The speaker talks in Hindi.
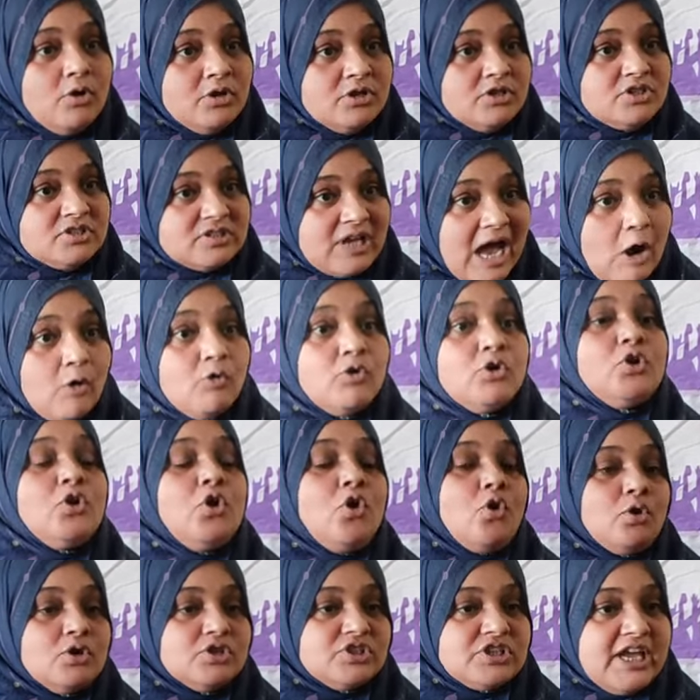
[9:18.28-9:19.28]
उन साउंड
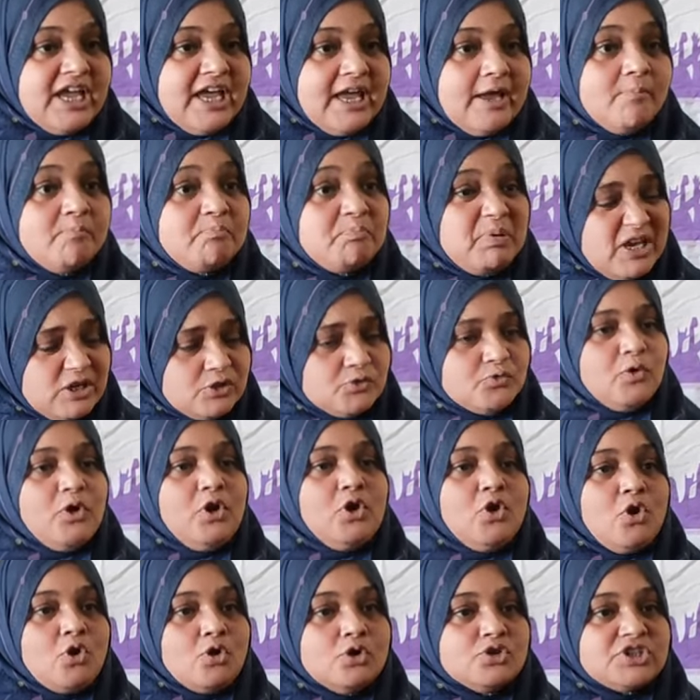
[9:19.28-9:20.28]
लोगों से है पीसफुल
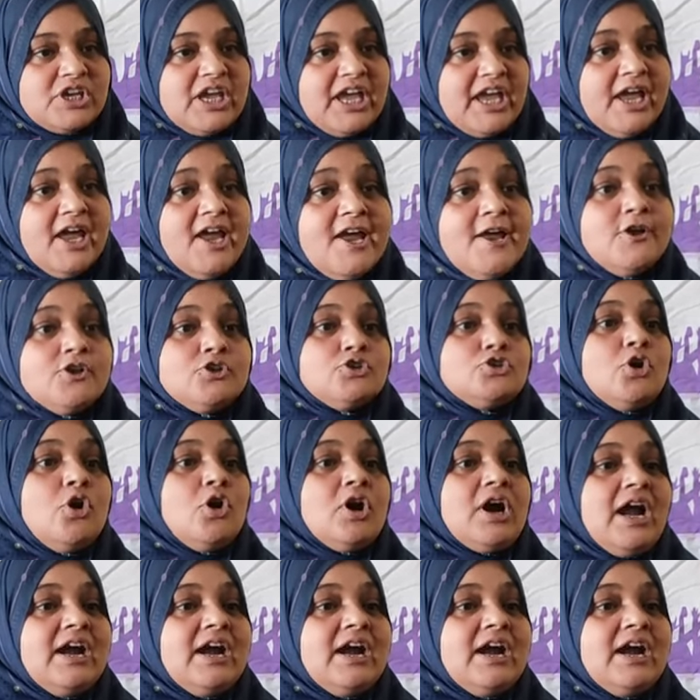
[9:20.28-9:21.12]
लोगों से है जो